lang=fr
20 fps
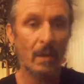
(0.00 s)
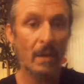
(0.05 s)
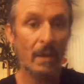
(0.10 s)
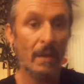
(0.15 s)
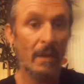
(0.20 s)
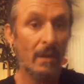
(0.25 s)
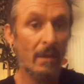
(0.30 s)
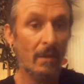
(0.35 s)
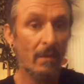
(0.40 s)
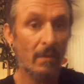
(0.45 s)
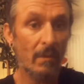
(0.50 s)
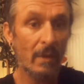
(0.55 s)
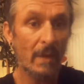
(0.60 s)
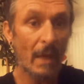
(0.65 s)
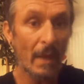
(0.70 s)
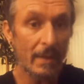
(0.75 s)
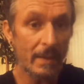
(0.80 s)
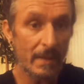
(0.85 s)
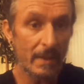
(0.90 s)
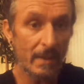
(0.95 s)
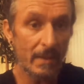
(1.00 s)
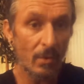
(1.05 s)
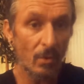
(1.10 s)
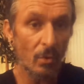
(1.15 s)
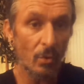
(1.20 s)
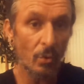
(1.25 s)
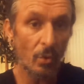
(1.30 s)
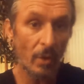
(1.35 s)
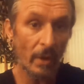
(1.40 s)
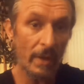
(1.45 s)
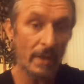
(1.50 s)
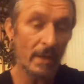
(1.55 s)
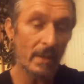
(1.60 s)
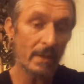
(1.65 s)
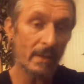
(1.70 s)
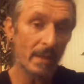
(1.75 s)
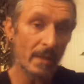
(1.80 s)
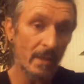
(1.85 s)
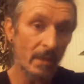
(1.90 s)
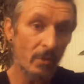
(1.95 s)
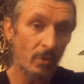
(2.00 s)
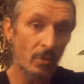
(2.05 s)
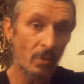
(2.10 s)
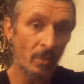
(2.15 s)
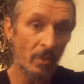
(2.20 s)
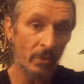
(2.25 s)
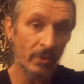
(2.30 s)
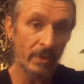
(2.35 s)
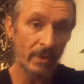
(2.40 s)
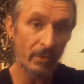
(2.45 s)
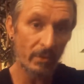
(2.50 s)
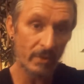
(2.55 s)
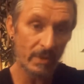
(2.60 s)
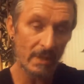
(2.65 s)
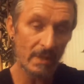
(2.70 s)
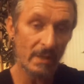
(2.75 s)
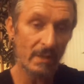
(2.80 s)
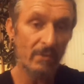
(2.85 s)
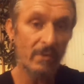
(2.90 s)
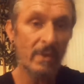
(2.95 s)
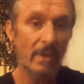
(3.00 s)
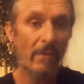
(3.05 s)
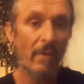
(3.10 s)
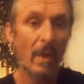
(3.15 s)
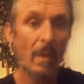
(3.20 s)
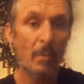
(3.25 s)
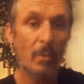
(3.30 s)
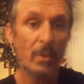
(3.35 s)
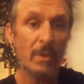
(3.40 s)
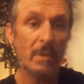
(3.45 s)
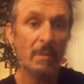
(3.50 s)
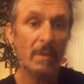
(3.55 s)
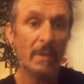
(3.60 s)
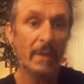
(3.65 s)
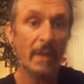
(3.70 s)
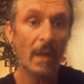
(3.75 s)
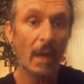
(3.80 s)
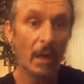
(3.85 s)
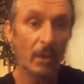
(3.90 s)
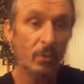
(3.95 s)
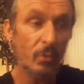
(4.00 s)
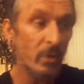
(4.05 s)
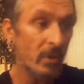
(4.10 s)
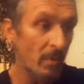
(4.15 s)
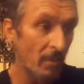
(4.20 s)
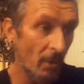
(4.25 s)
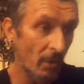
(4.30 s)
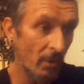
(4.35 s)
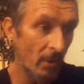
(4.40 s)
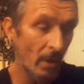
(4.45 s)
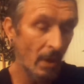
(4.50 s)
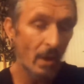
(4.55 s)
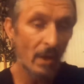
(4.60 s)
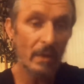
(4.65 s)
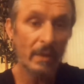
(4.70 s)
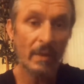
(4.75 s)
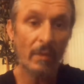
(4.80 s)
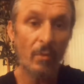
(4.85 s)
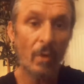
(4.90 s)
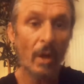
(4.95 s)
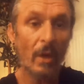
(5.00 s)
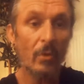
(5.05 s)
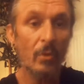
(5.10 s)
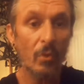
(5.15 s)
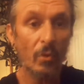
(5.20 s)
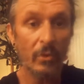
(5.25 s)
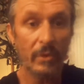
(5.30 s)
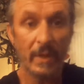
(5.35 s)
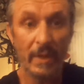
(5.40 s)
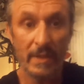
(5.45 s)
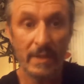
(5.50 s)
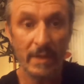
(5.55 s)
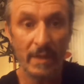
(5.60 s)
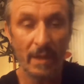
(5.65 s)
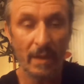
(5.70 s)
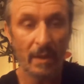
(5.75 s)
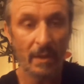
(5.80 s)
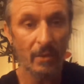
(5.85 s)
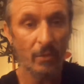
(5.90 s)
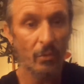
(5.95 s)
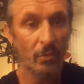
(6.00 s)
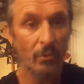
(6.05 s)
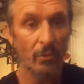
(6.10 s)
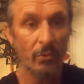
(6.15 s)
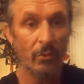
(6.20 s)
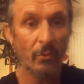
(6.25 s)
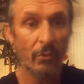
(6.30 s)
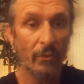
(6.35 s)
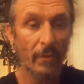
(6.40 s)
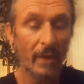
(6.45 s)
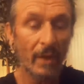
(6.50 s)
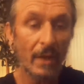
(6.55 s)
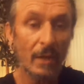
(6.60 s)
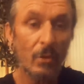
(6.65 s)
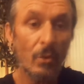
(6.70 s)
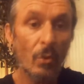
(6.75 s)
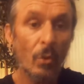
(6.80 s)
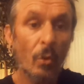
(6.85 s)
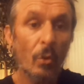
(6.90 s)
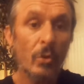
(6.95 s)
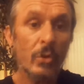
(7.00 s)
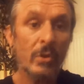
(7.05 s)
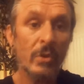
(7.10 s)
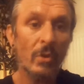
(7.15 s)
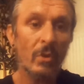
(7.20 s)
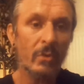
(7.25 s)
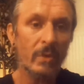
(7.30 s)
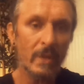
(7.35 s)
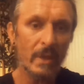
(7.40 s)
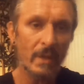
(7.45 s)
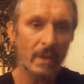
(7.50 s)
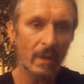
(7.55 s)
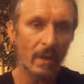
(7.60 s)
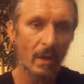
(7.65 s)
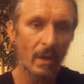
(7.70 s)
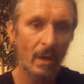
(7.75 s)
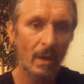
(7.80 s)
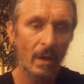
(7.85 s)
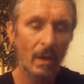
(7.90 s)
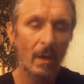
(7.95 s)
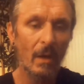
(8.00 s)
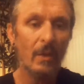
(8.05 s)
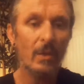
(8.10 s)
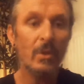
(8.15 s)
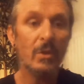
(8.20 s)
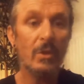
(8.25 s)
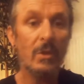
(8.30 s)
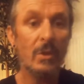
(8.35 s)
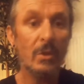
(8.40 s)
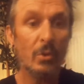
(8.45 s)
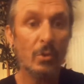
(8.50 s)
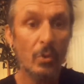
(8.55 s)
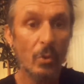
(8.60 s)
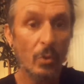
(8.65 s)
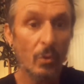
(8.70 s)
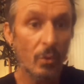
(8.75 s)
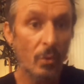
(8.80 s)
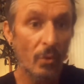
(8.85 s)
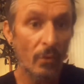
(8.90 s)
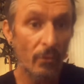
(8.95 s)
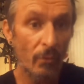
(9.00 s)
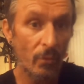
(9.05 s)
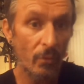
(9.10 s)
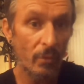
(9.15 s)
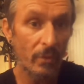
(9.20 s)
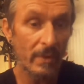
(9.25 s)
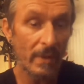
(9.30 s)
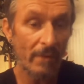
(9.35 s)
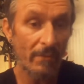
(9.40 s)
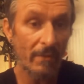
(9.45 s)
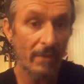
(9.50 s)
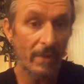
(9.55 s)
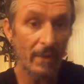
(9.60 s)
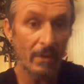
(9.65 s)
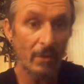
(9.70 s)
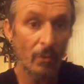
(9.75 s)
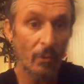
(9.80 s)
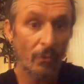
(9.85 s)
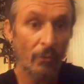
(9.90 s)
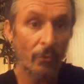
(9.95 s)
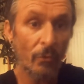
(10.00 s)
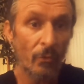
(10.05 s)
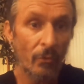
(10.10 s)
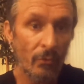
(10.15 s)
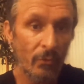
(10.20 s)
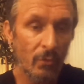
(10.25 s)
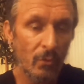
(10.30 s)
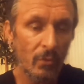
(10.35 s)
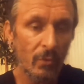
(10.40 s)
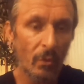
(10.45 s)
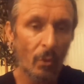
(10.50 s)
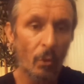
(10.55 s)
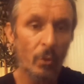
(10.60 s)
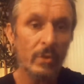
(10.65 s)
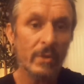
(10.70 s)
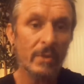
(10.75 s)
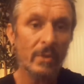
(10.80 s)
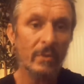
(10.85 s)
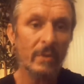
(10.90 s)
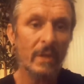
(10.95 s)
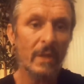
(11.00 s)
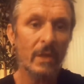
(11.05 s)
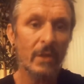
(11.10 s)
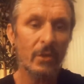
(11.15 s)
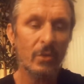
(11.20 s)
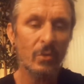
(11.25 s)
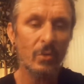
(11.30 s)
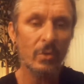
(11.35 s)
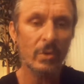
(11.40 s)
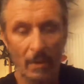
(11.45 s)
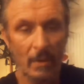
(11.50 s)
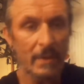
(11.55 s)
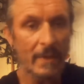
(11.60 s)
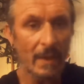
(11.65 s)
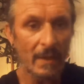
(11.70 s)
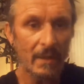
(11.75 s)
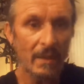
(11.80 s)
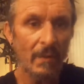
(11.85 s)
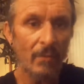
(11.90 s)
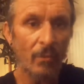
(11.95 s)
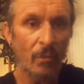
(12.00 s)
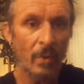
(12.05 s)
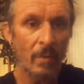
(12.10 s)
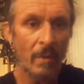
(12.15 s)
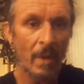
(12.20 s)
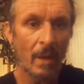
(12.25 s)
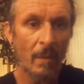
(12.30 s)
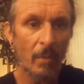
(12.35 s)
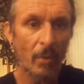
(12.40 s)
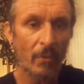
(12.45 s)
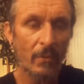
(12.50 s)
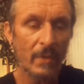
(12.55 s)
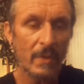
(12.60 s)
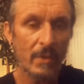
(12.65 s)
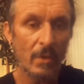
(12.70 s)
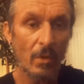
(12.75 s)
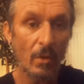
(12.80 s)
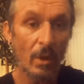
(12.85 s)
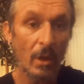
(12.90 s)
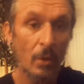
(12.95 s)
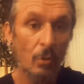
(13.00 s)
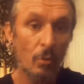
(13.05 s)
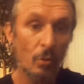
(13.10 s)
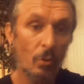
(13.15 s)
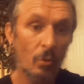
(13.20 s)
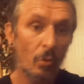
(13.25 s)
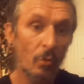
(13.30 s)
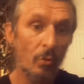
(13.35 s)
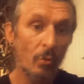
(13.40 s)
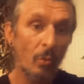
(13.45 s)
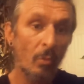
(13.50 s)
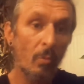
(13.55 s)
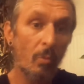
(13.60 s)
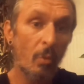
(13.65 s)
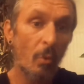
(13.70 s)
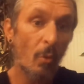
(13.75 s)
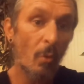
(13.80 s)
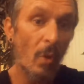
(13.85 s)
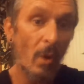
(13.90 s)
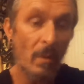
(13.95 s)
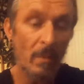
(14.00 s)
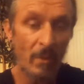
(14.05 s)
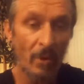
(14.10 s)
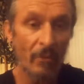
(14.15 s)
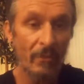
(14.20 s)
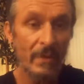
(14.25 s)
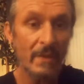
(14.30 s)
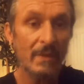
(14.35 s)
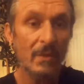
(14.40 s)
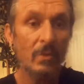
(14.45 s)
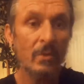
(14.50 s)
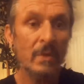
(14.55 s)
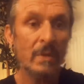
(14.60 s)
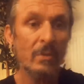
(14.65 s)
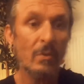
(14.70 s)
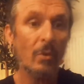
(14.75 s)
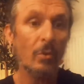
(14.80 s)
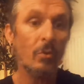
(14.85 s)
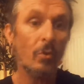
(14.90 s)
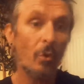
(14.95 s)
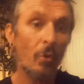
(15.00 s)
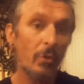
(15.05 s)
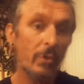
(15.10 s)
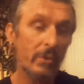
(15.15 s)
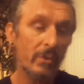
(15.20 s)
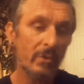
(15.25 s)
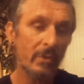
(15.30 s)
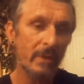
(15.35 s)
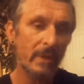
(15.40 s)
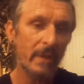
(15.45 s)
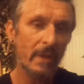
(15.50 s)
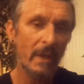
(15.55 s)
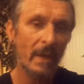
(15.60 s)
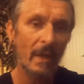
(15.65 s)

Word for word: et assistez au cours et essayez de demander aussi si vous avez la possibilité gratuitement d'avoir un cours d'essai, de, faire et de ressentir ce que vous avez au fond de vous, ressentez les choses. Certains vont aimer un professeur et d'autres non. Pourquoi Mais ben, En fait, c'est une histoire de ressenti.